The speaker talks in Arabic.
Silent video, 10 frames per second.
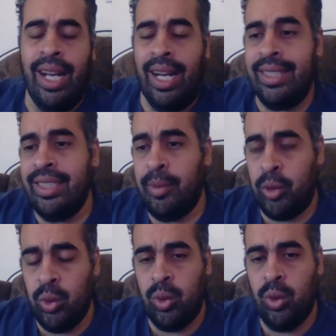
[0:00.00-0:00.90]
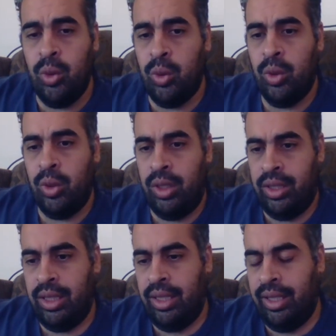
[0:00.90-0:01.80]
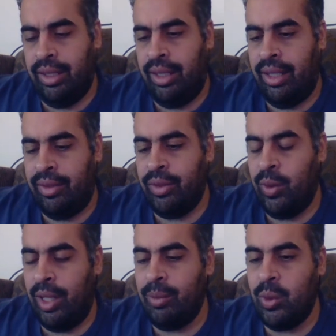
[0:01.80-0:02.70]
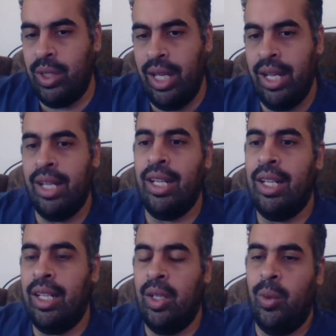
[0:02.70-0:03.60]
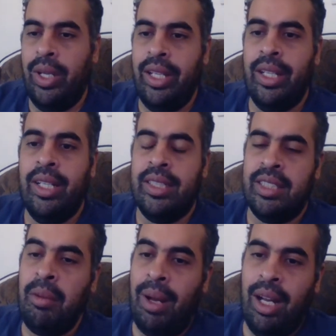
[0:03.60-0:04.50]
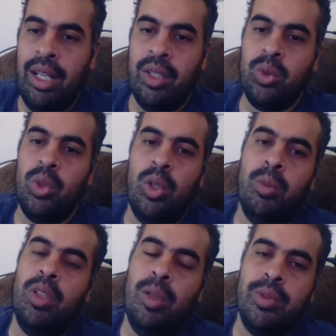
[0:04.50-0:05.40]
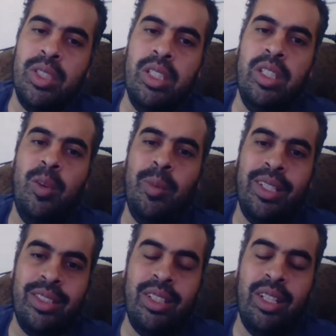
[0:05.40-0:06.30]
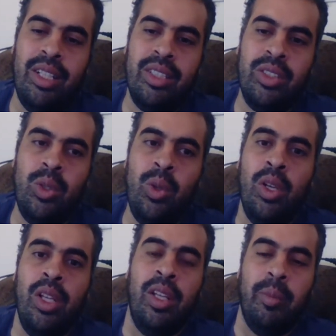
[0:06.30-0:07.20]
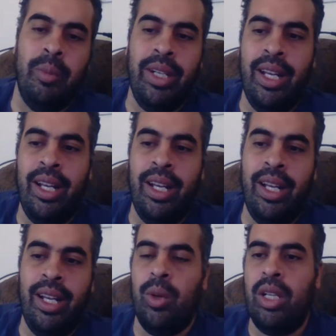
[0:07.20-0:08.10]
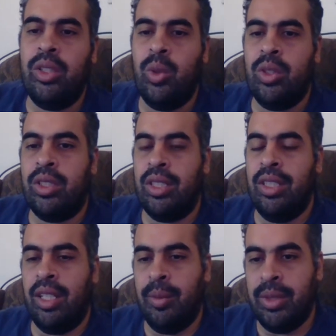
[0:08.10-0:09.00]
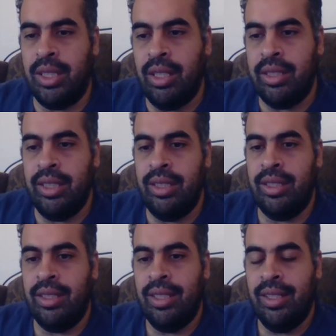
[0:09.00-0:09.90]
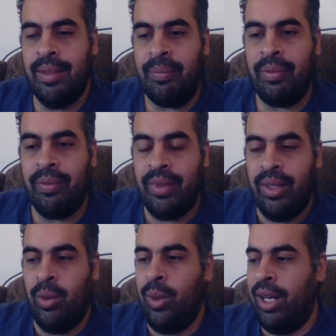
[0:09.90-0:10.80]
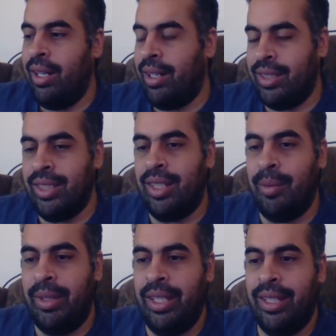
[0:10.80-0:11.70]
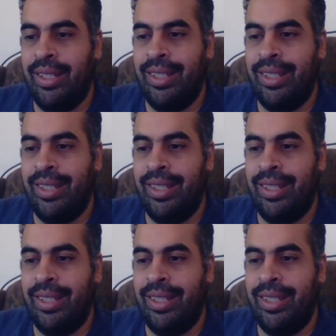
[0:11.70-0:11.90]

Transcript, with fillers: حديث مشهور كله احنا عارفينه الحمد لله اللي هو ايه سبعة يظلهم الله بظل يوم لا ظل إلا ظله منها ورجل تصدق بصدقة هو أخرج الصدقة بإيه؟